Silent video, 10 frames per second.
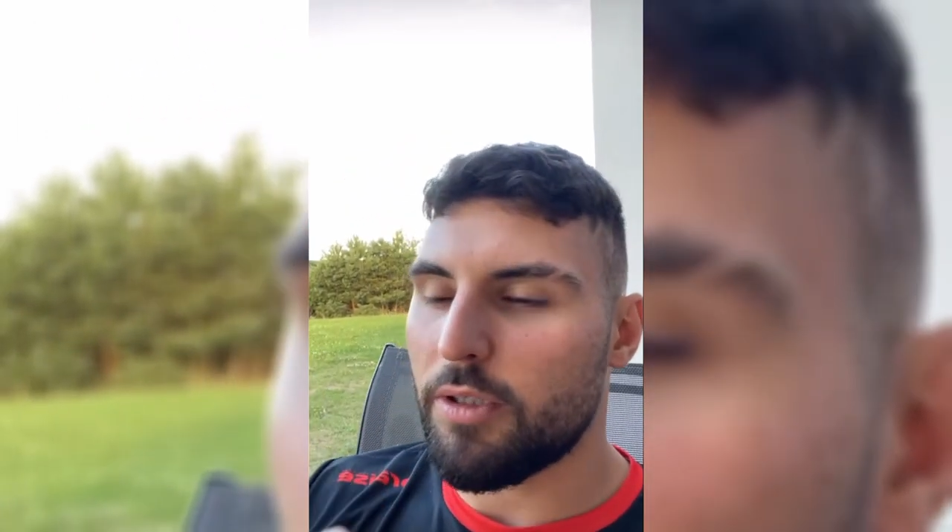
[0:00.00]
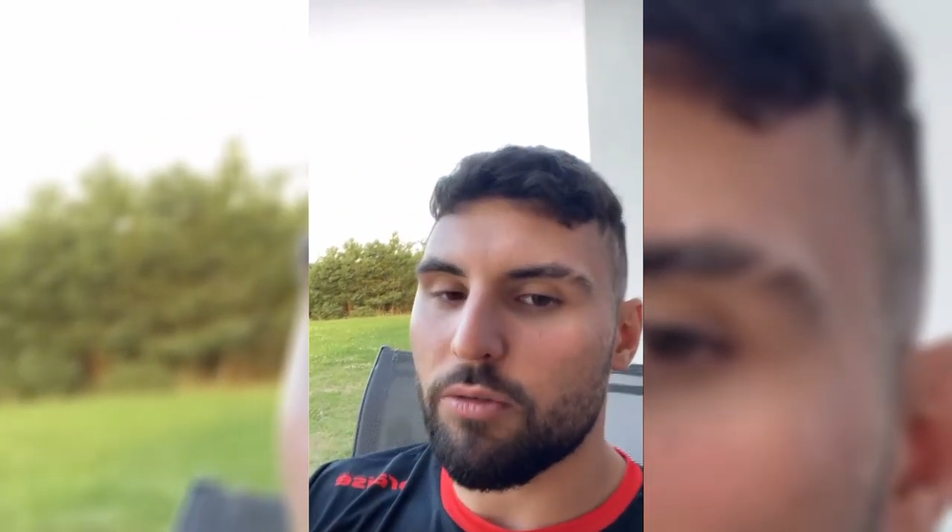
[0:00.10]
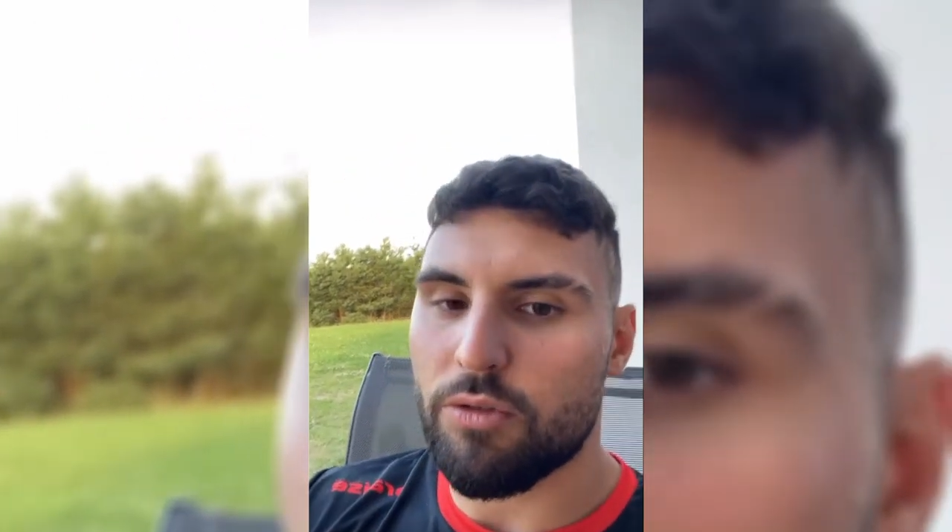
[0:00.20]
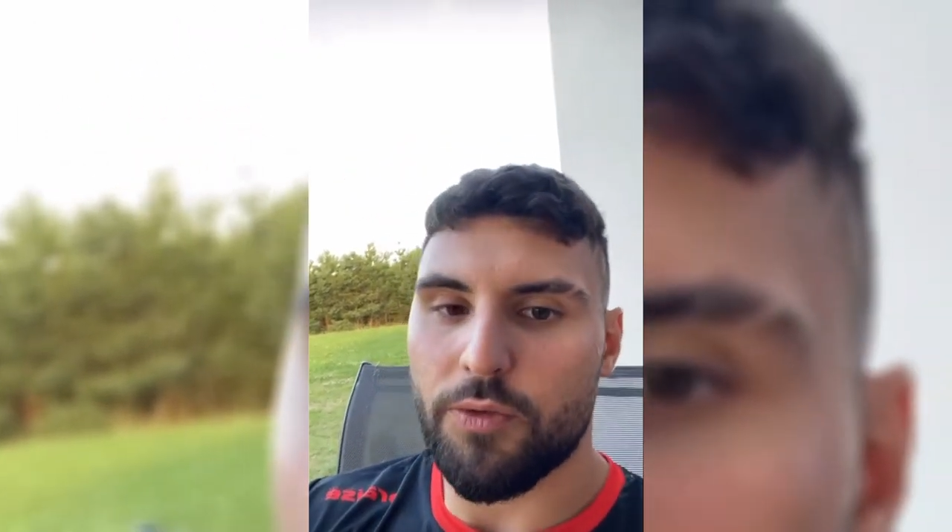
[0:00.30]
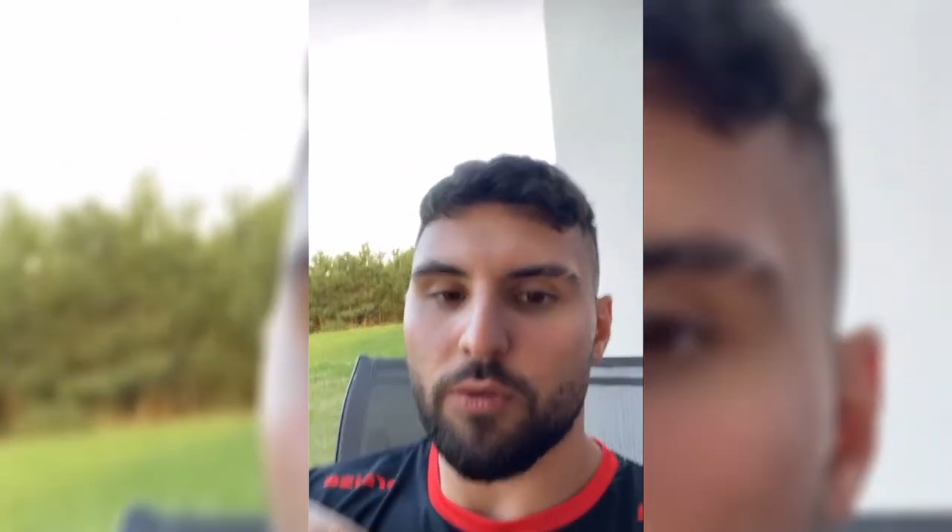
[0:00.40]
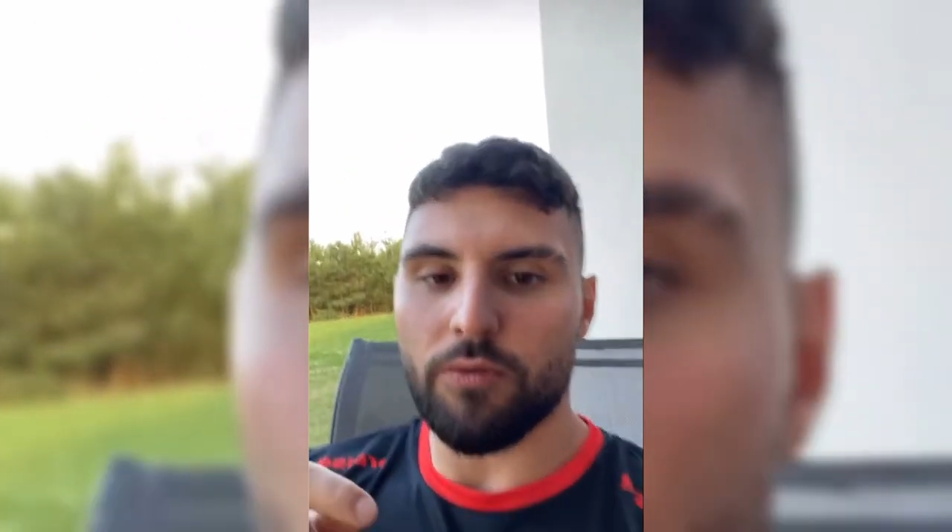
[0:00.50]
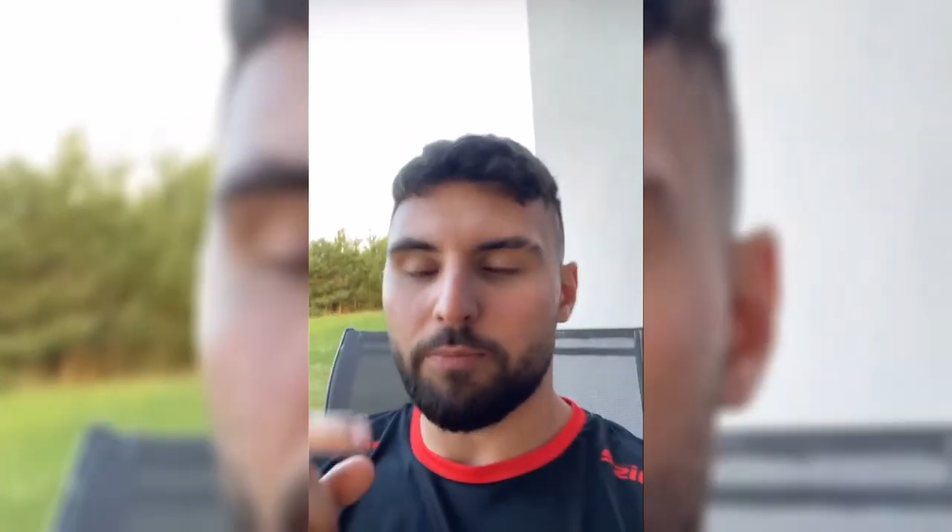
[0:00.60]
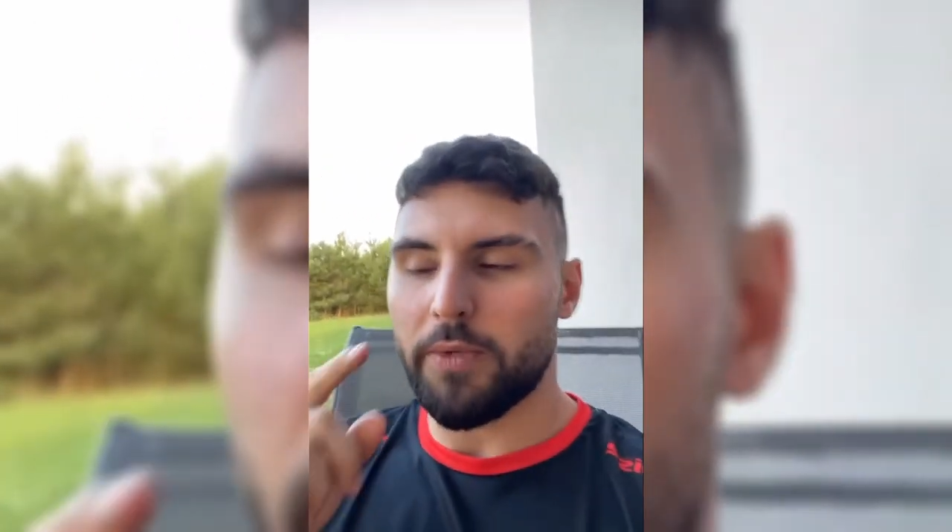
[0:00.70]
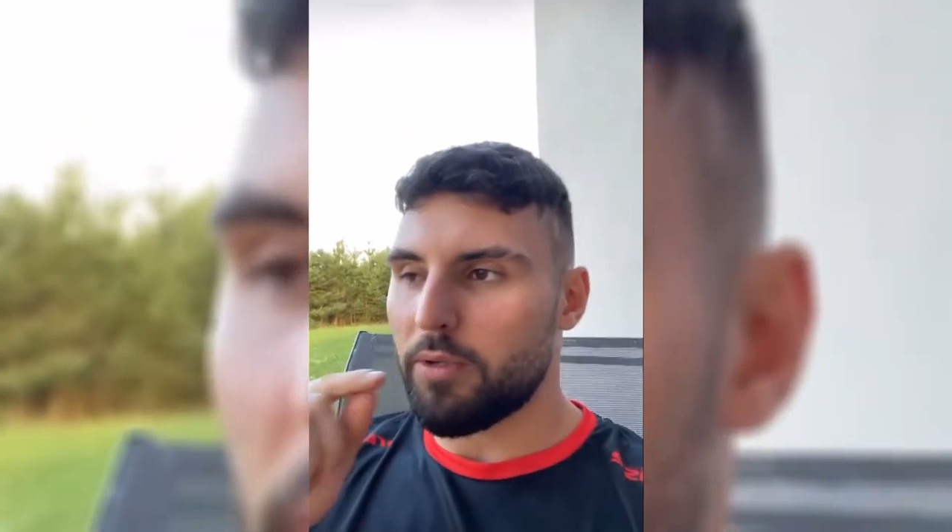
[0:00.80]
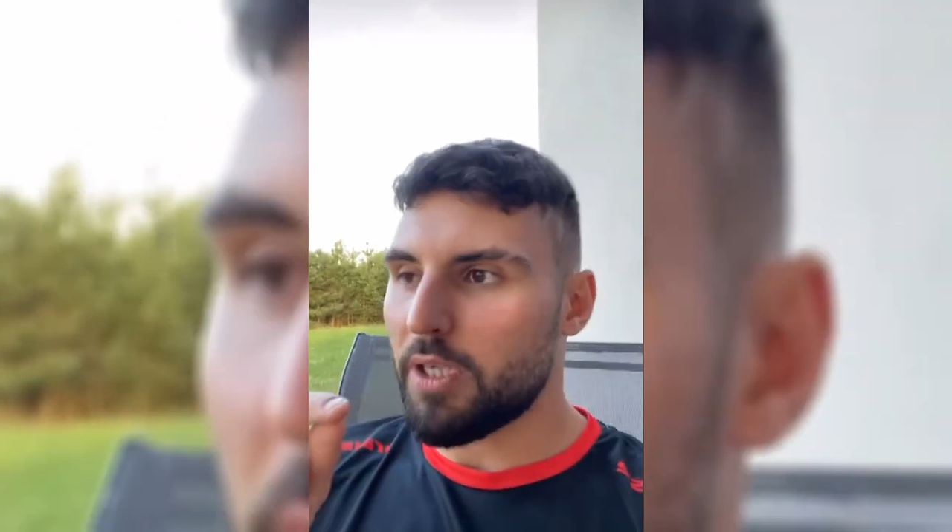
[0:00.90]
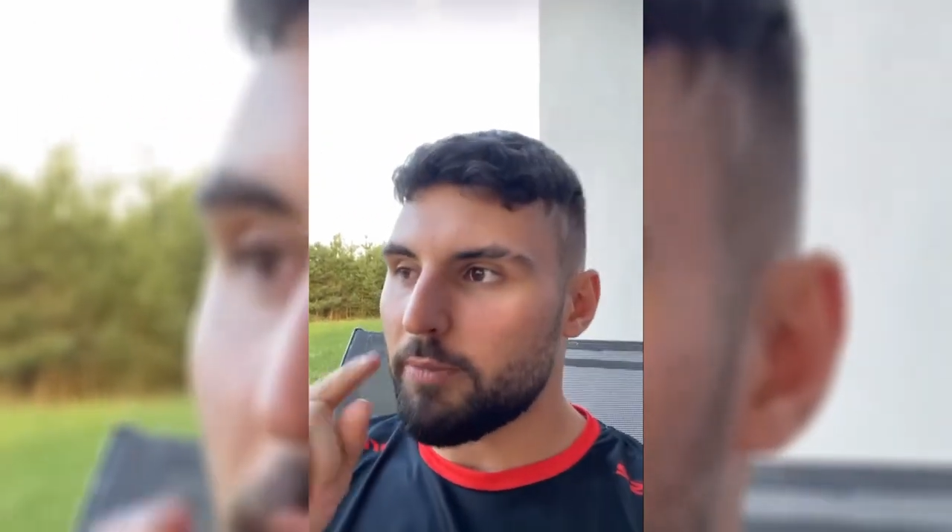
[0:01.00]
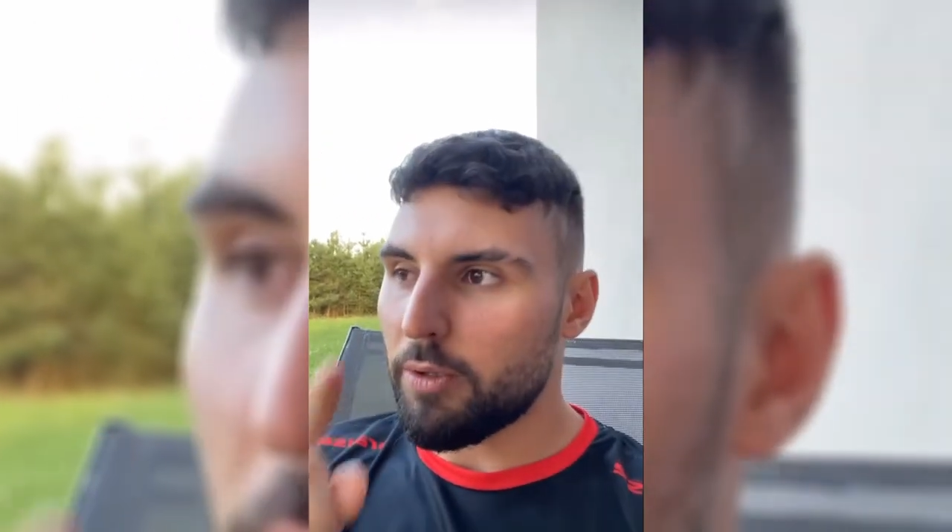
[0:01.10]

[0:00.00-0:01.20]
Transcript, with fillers: jedną, swój, miał,